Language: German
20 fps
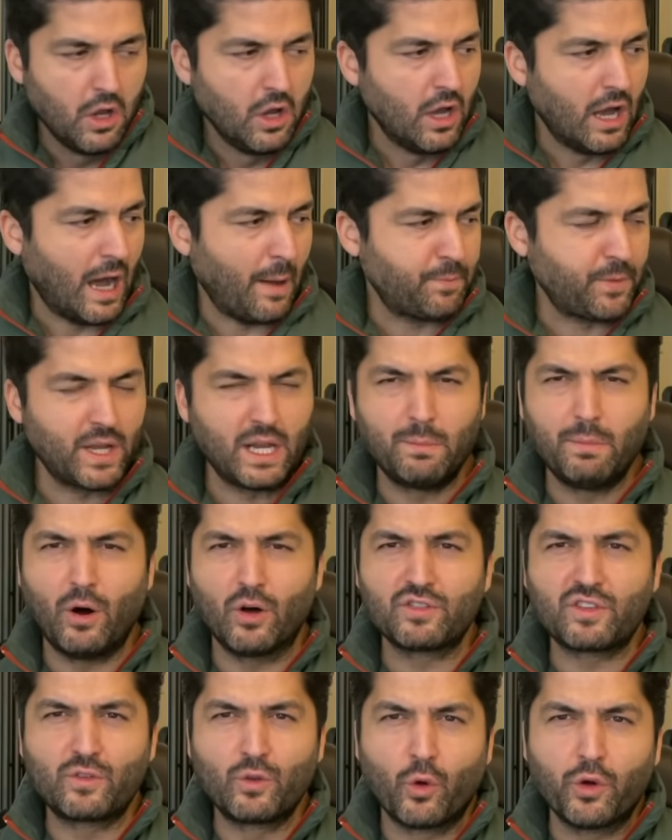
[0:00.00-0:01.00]
Habe dann aber
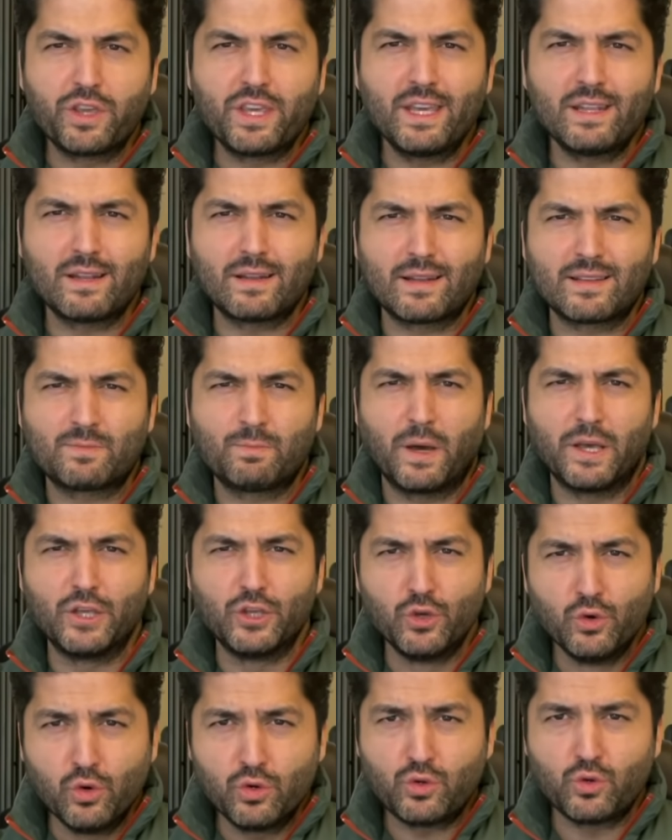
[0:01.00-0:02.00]
aus Neugierde das bei
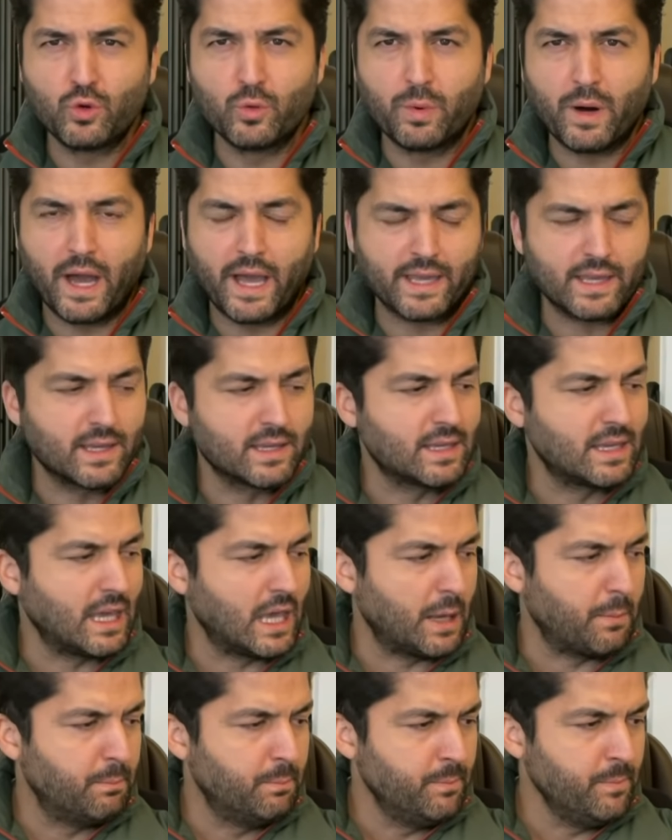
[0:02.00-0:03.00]
YouTube
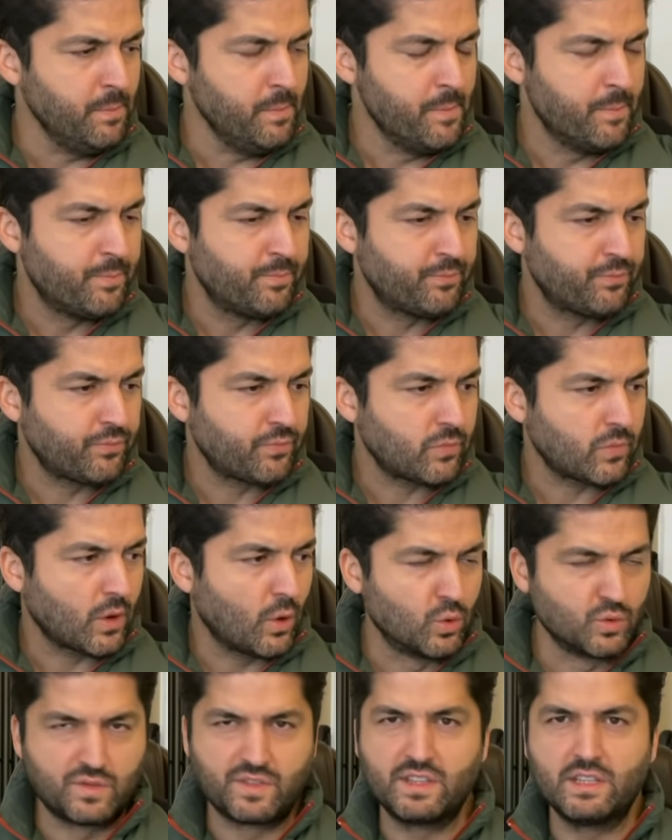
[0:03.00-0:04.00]
eingegeben
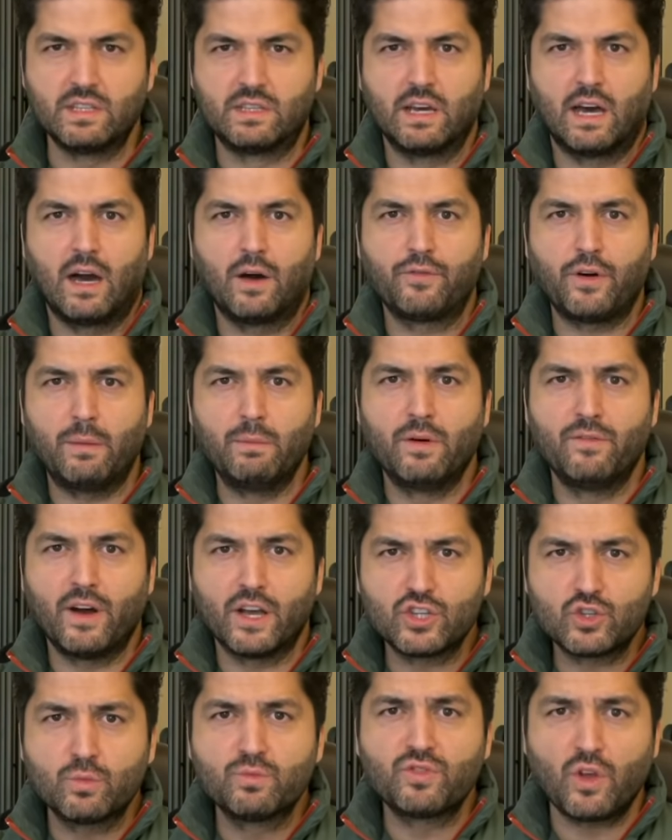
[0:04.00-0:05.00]
und siehe da, auf einmal war
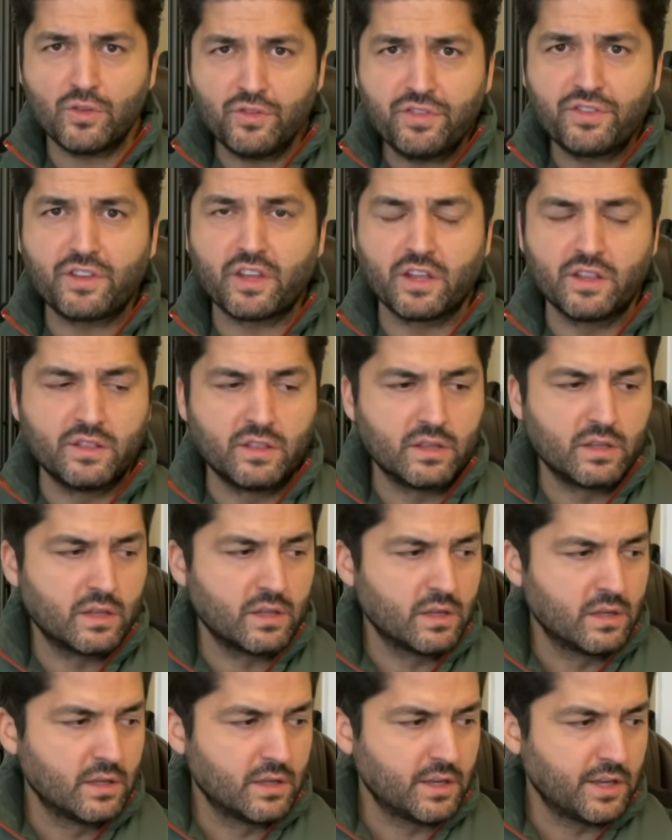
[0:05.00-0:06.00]
ich umsonst drin
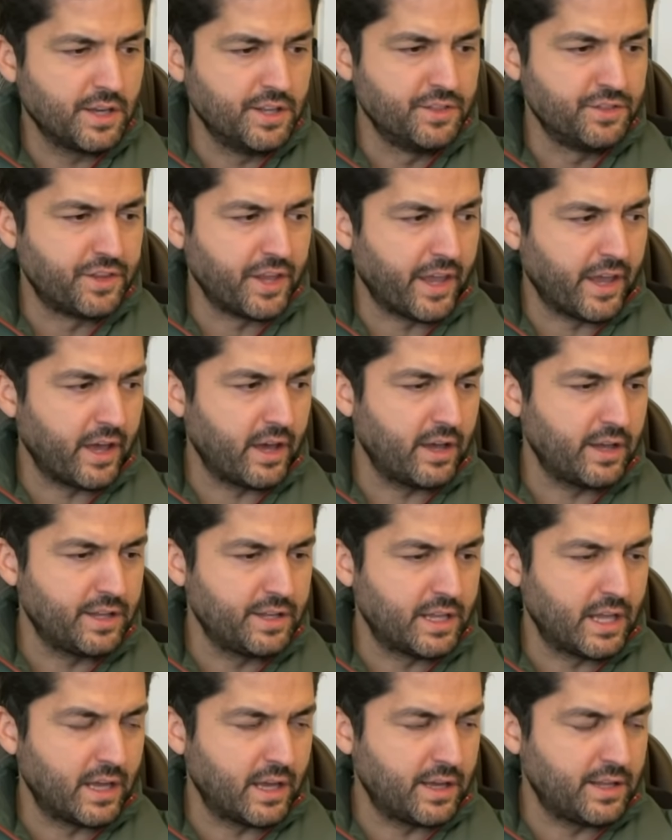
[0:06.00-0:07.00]
in der, in
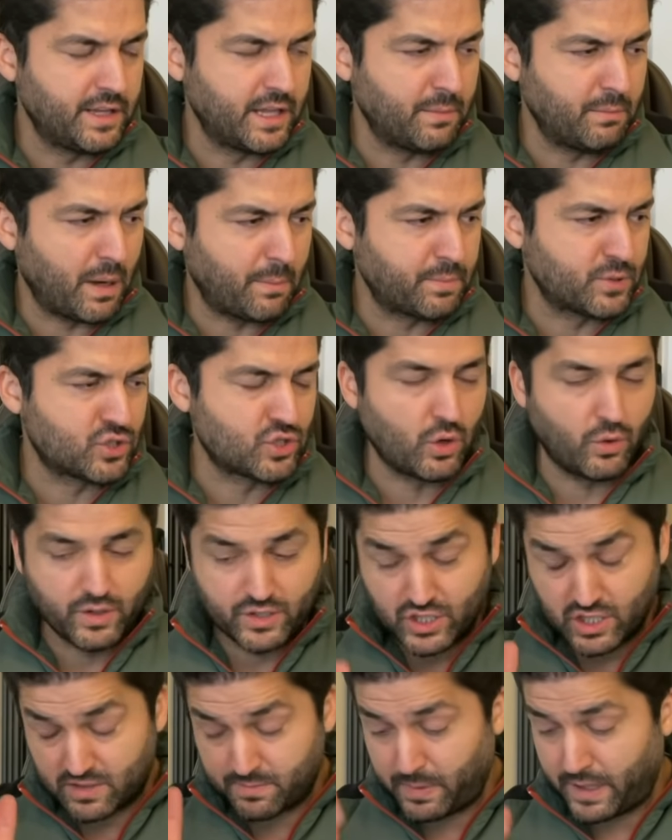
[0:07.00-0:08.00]
der, in der Muppet Show,
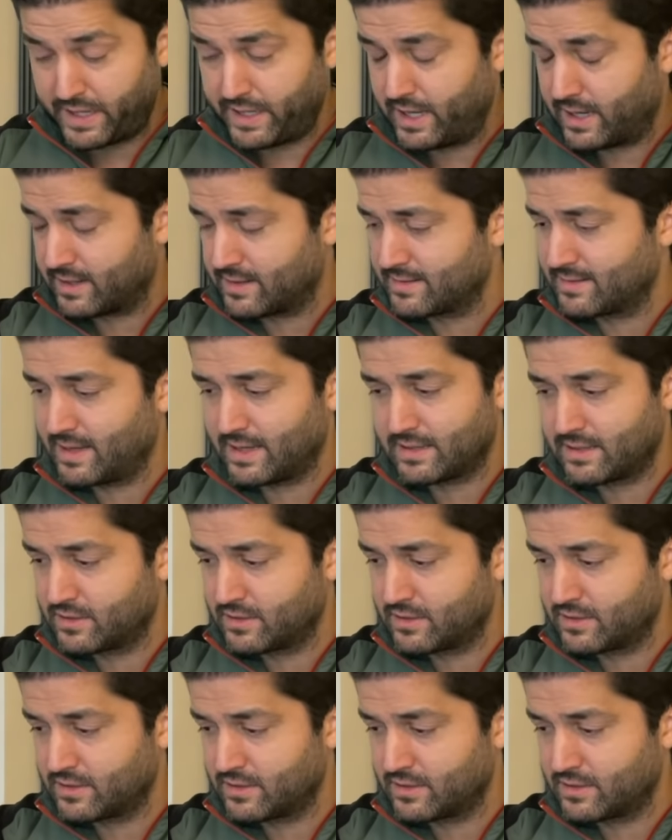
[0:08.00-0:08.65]
hätte ich jetzt beinahe gesagt.